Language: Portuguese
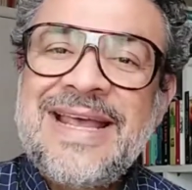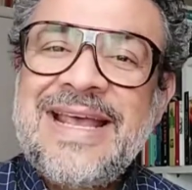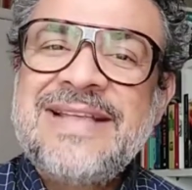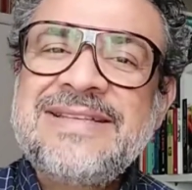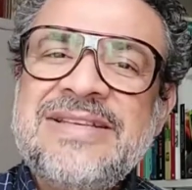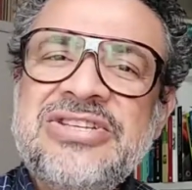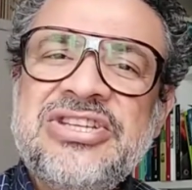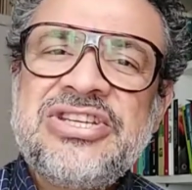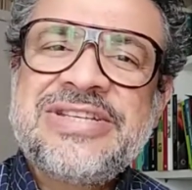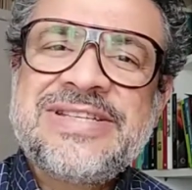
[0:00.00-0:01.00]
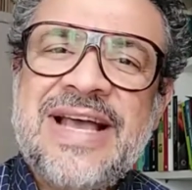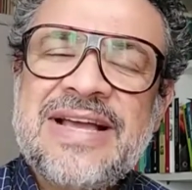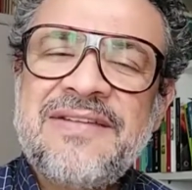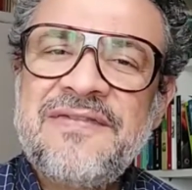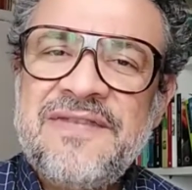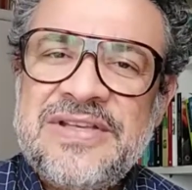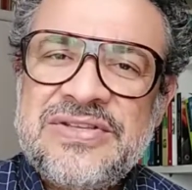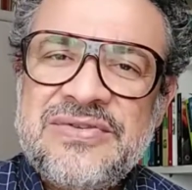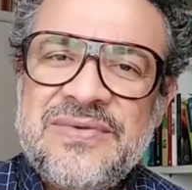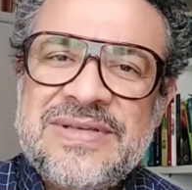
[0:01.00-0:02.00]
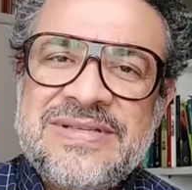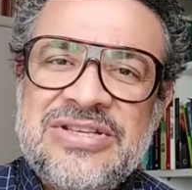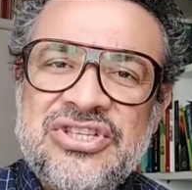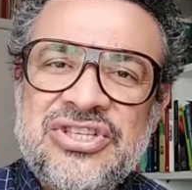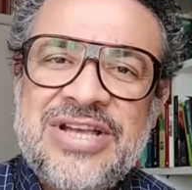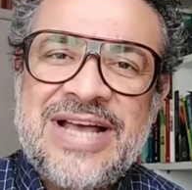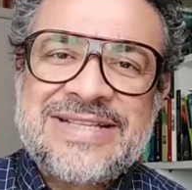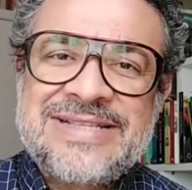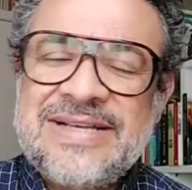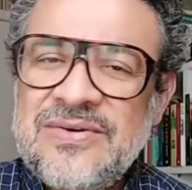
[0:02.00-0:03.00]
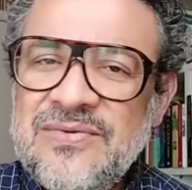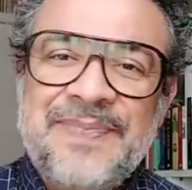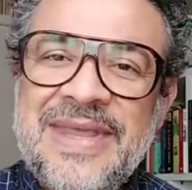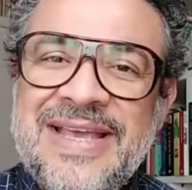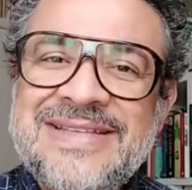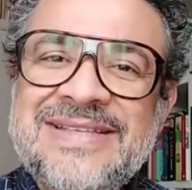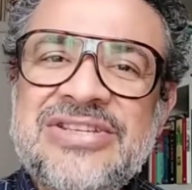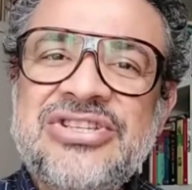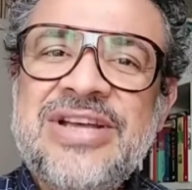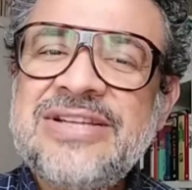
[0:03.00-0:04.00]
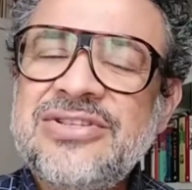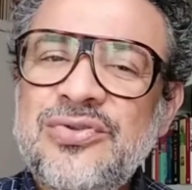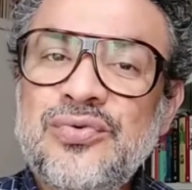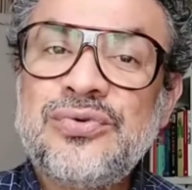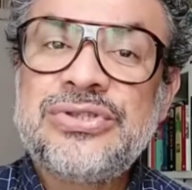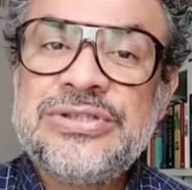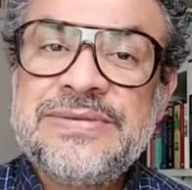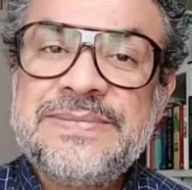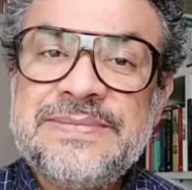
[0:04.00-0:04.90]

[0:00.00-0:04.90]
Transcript: Exige sacrifício, exige ação, exige atitude.